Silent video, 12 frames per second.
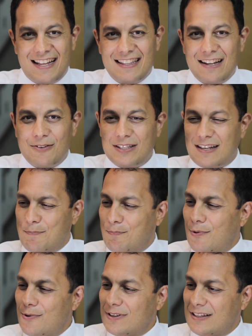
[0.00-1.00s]
Na outra
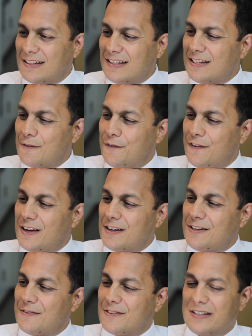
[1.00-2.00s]
ponta desse
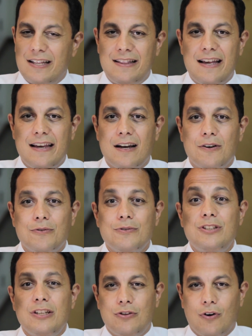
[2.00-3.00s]
feixe você tenha
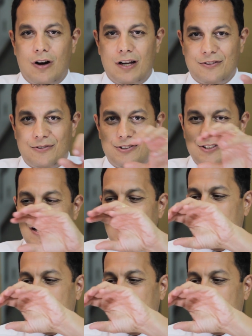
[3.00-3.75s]
os idosos.